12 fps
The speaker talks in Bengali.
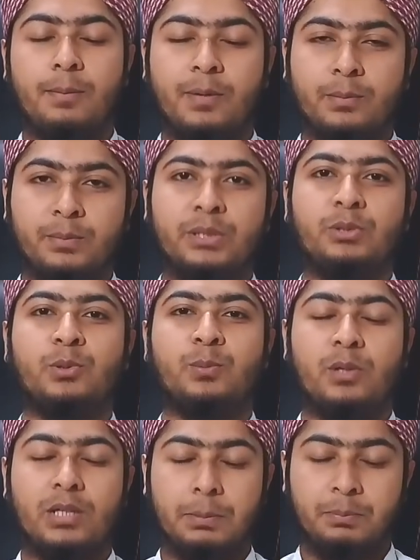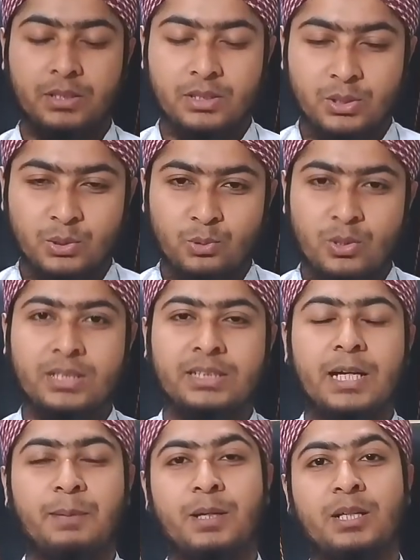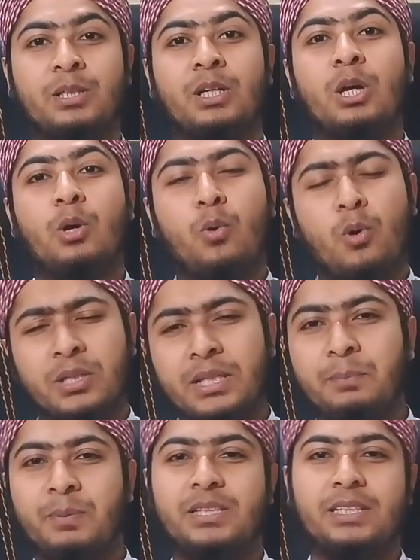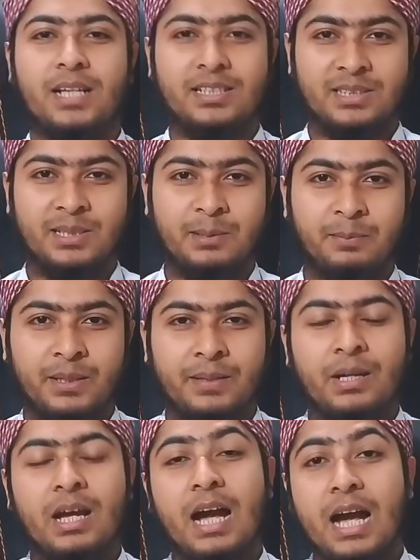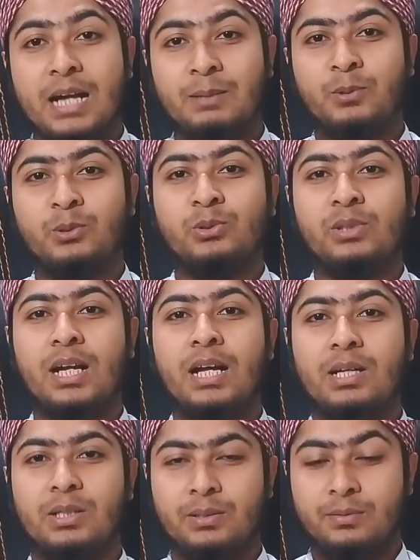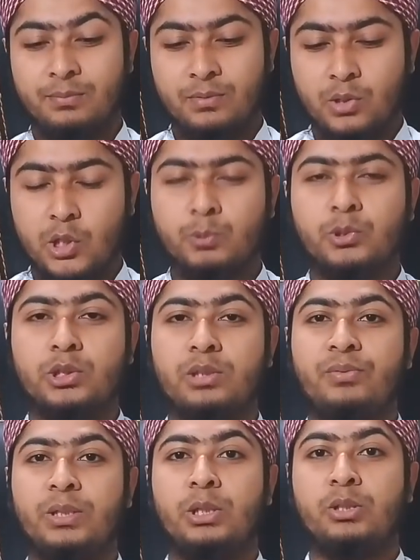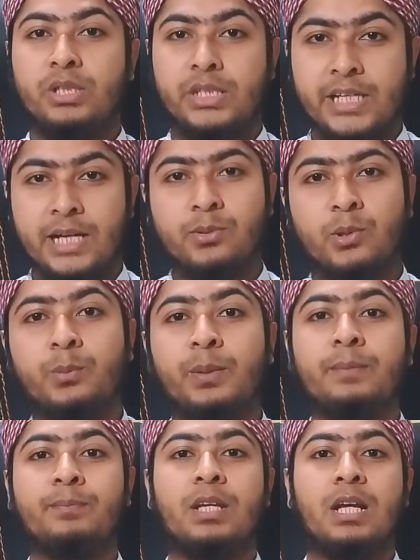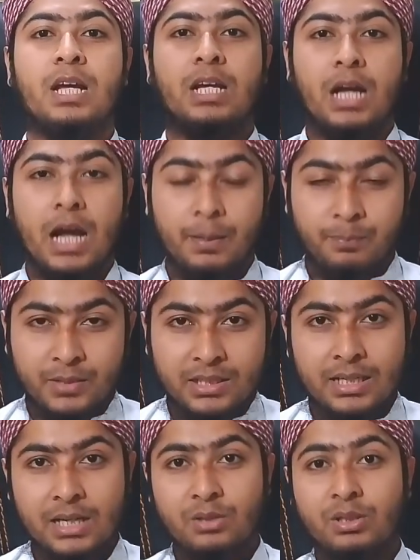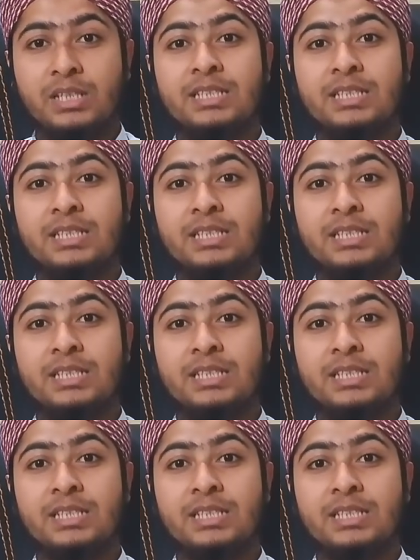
আমার মৃত্যুর পর আপনাদের দোয়াটি আমার অনেক বেশি কাজে লাগবে আর বন্ধুরা অবশ্যই ভিডিওটি শেয়ার করবেন আপনার কারণে